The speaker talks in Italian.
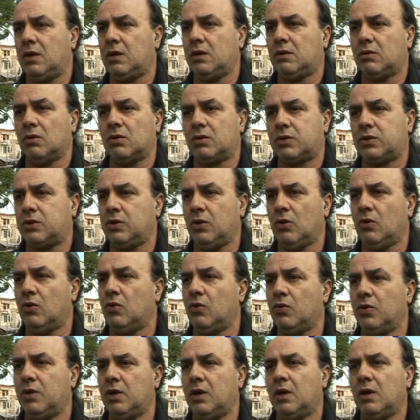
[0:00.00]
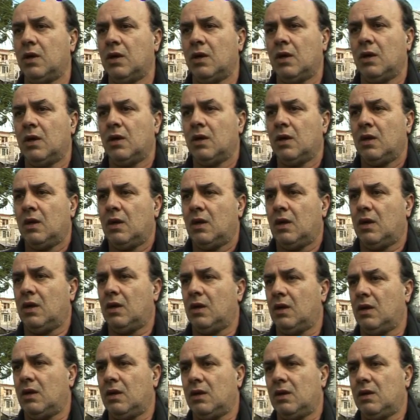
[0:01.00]
ritorsioni,
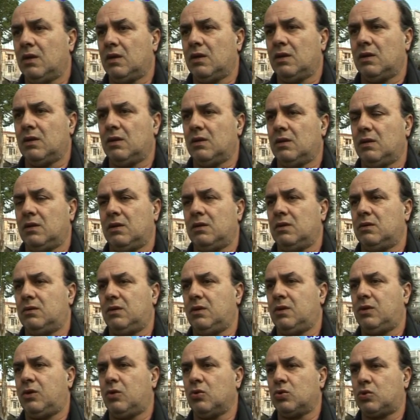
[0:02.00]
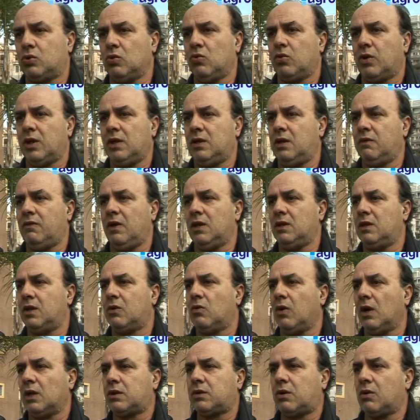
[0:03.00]
eh, di chiusure di
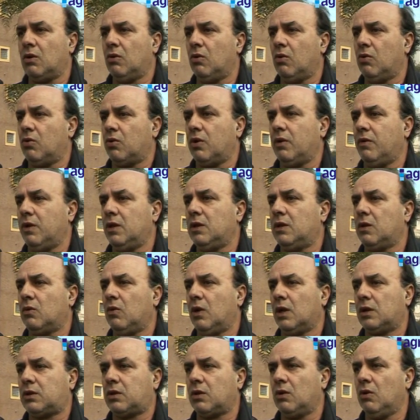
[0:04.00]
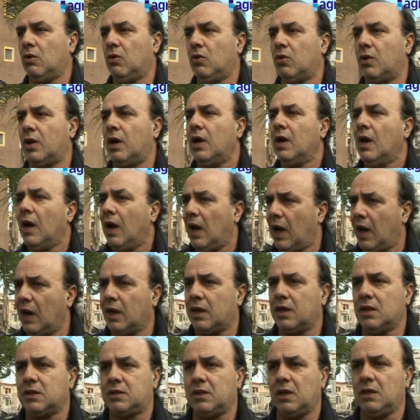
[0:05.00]
24 ore, 24 ore,
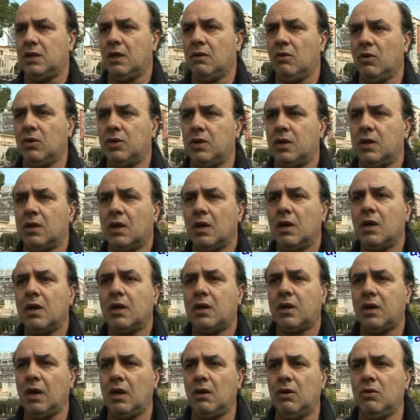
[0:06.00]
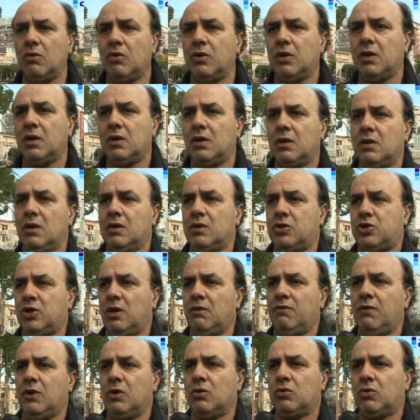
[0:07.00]
anche se devo dire anche lui eh, ci
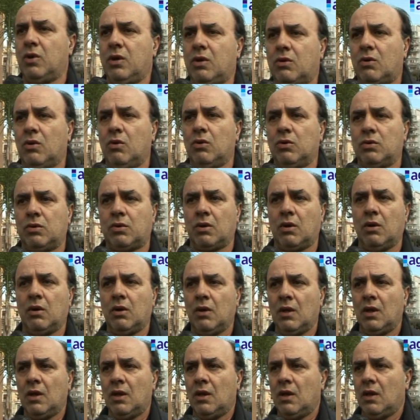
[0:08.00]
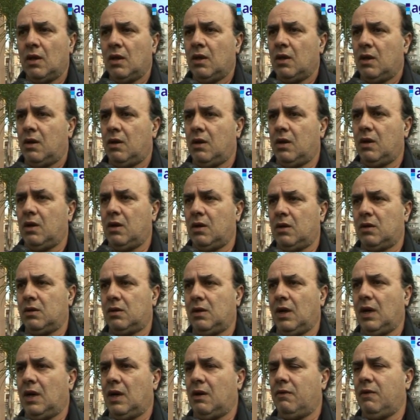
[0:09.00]
è venuto incontro eh,
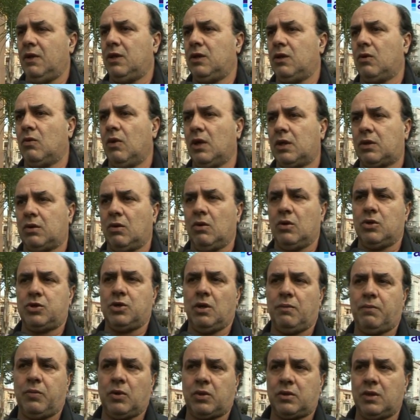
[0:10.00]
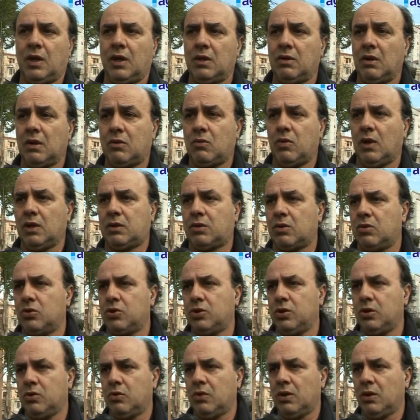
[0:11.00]
da 24 ore ci ha portato a
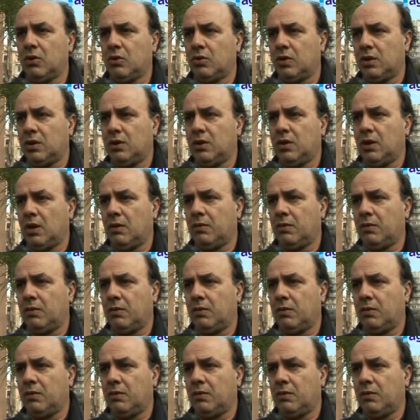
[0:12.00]
4-5 ore di